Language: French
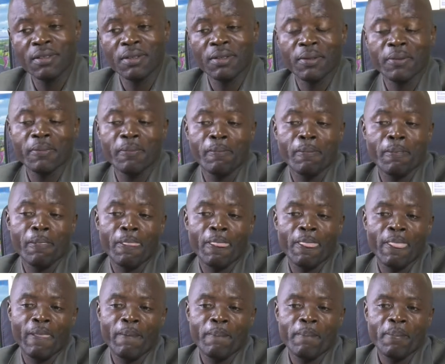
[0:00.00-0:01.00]
euh,
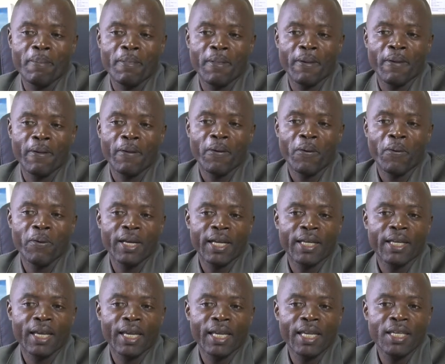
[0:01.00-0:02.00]
qu'on
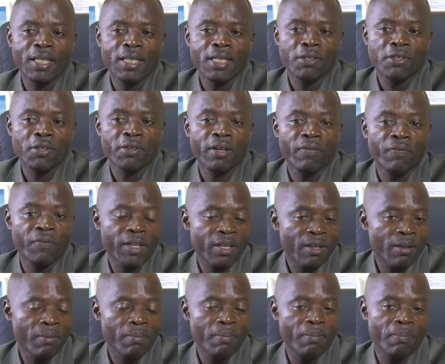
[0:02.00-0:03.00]
a créé ici en
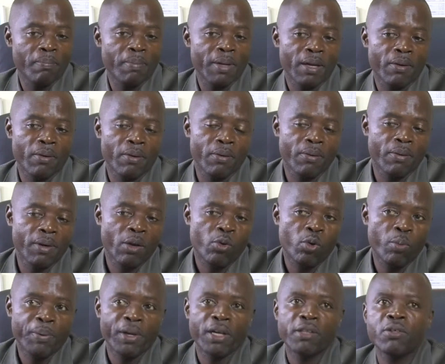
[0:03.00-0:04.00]
Centrafrique par la
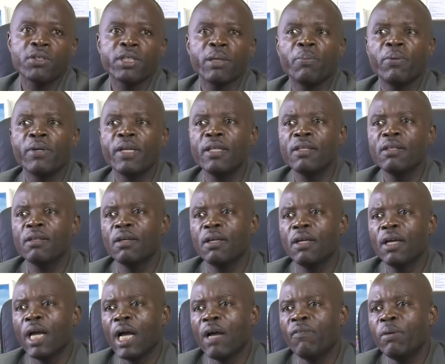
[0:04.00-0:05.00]
coopération japonaise
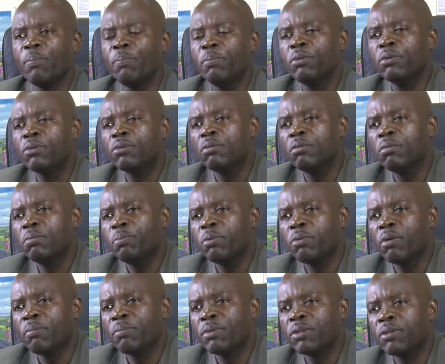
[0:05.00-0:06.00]
avait plutôt
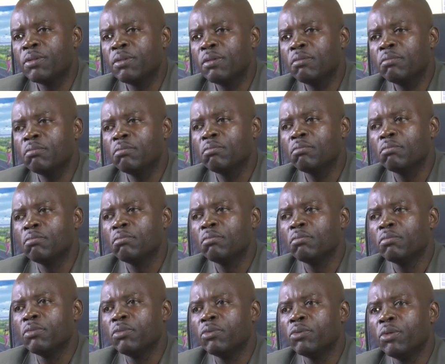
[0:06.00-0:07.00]
pour ambition
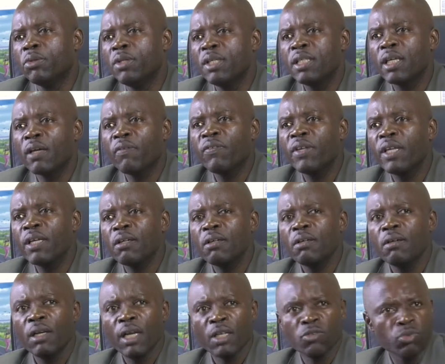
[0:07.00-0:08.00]
de desservir
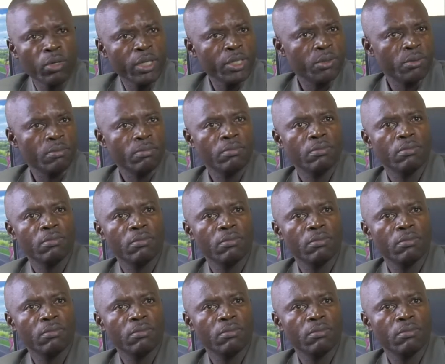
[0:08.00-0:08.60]
la sous-région.